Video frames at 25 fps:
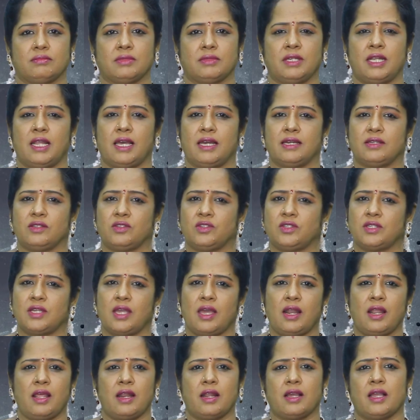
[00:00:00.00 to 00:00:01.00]
ఇలా
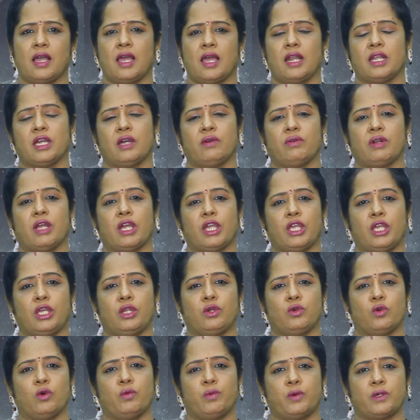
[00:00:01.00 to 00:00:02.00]
చాలా రకాలుగా ఉన్న ఈ
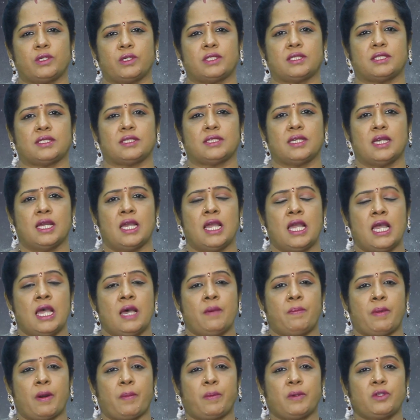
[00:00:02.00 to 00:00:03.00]
రోబోట్స్
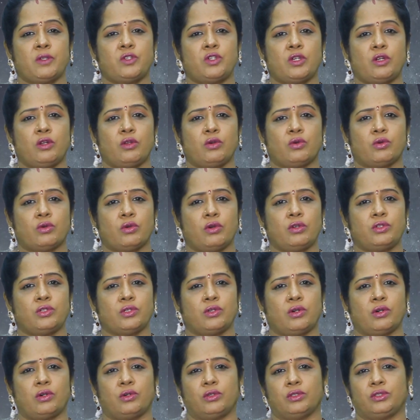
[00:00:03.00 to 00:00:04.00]
ప్రపంచంలో
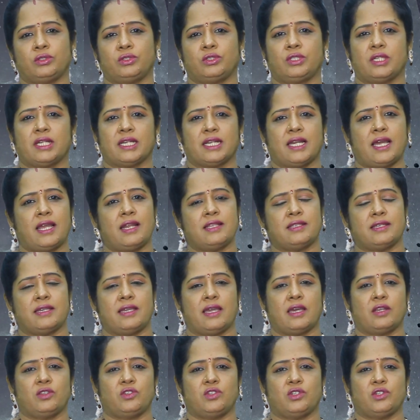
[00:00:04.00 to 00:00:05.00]
రోజుకో కొత్త రకాన్ని
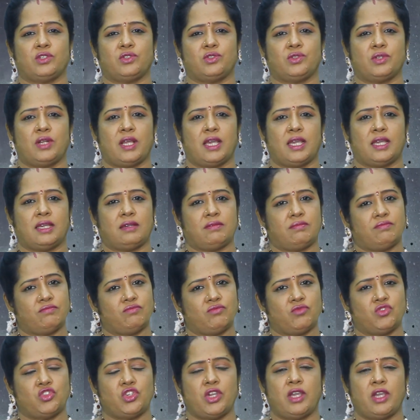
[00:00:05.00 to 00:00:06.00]
తయారు చేస్తున్నాయి
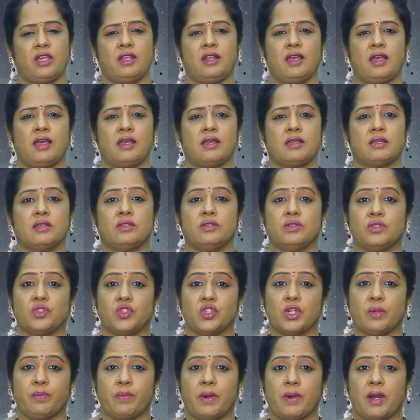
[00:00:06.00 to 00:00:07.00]
చైనా
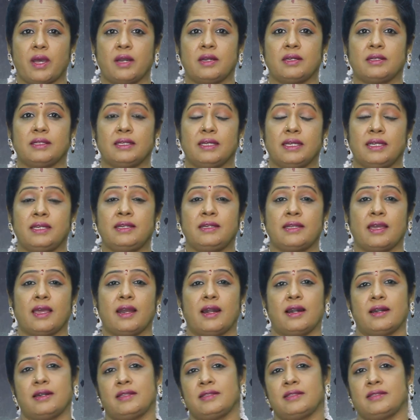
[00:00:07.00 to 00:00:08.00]
జపాన్ ఇండియా
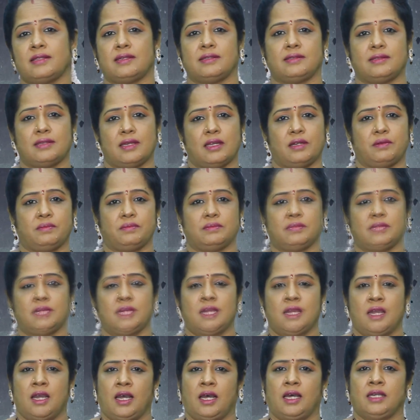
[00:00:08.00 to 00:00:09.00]
లాంటి దేశాలు
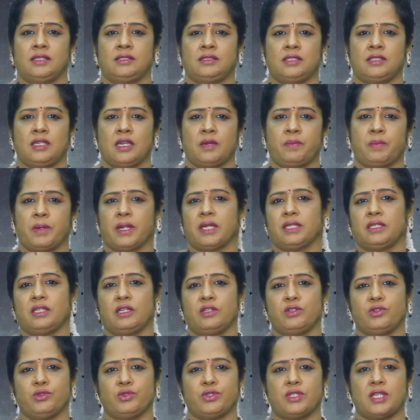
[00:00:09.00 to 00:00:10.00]
ఆసియా
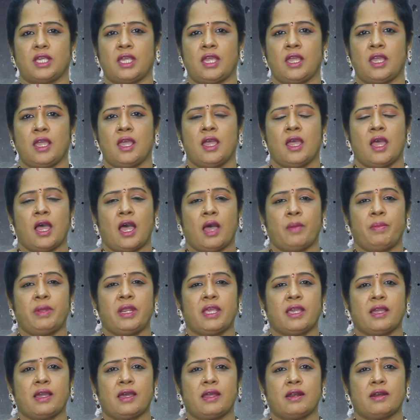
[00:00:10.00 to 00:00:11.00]
ప్రగతిని చూసి
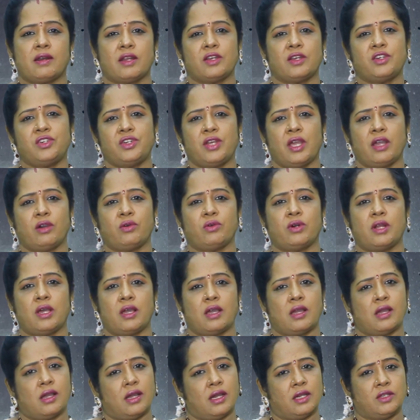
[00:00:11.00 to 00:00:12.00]
అమెరికా రష్యా కూడా
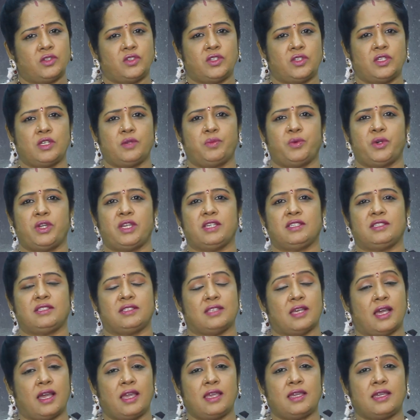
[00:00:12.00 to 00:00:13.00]
ఆశ్చర్యపోయే
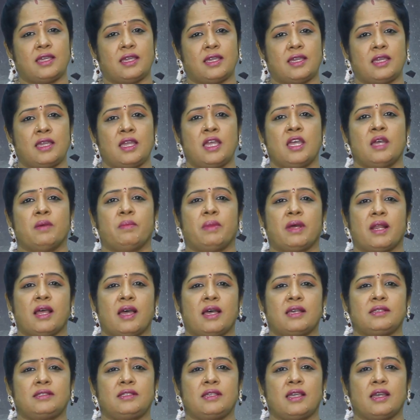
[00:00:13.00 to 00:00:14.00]
స్థాయికి మన
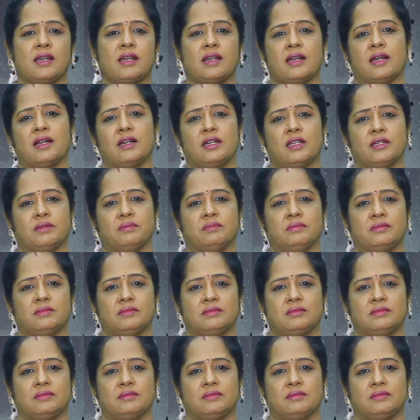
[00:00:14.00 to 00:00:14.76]
ఆసియా ఖండం